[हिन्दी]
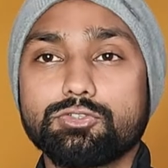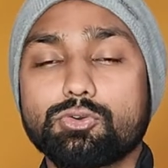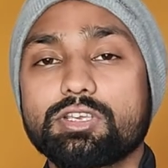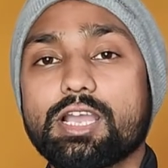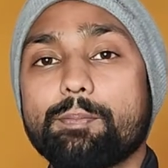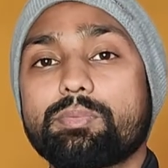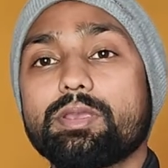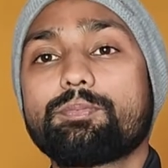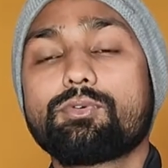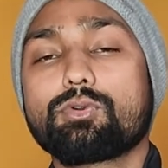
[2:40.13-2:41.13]
जो कि
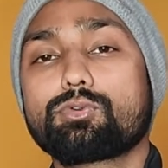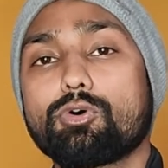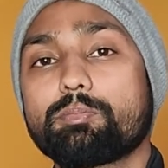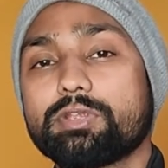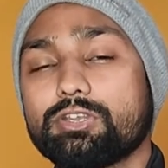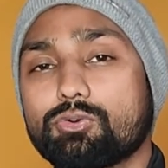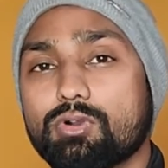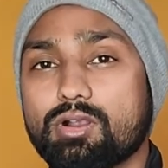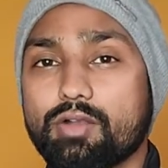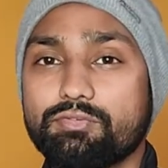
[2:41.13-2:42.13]
आपकी फ़ोटो और वीडियो
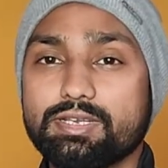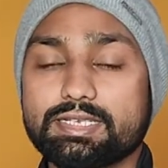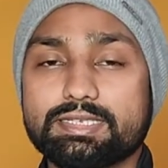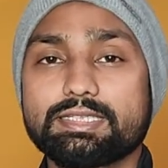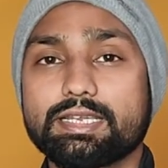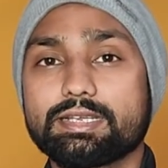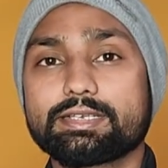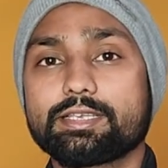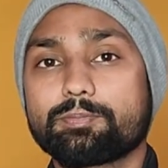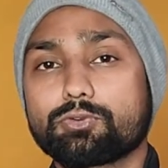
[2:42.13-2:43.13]
को काफ़ी अच्छे
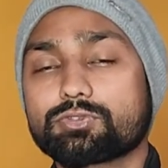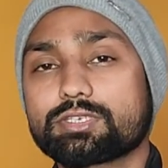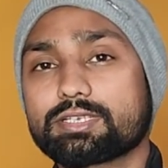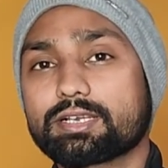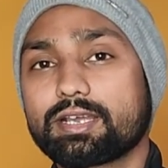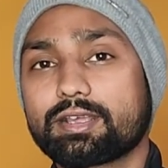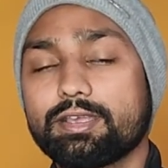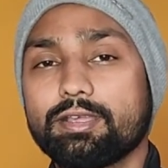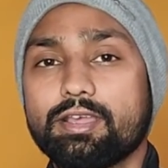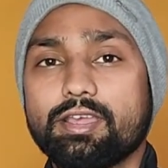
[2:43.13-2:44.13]
तरीके से प्रोसेसिंग
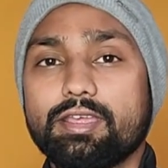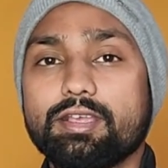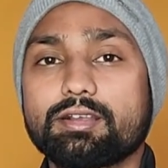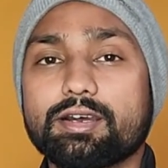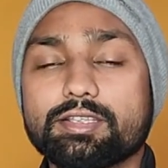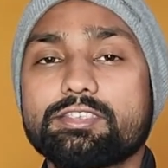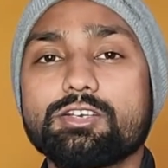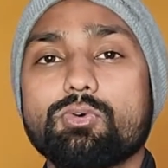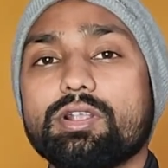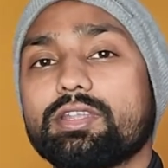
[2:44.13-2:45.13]
करके एक
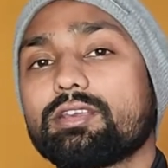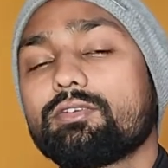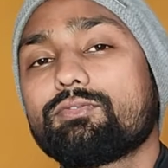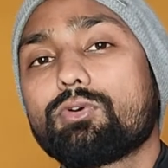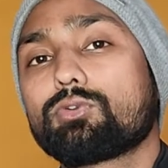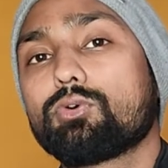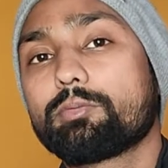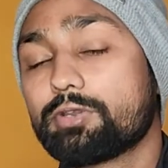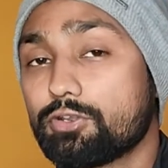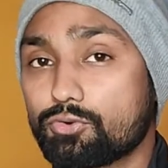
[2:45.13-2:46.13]
अच्छी क्वालिटी की फ़ोटो
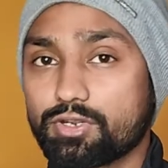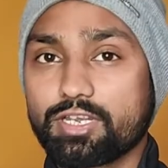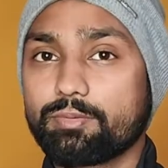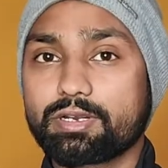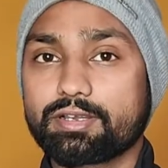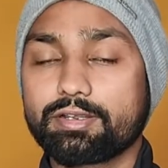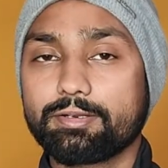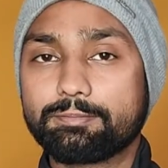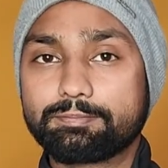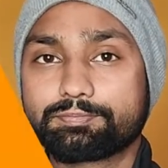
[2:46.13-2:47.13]
और वीडियो को डिलीवर करेगा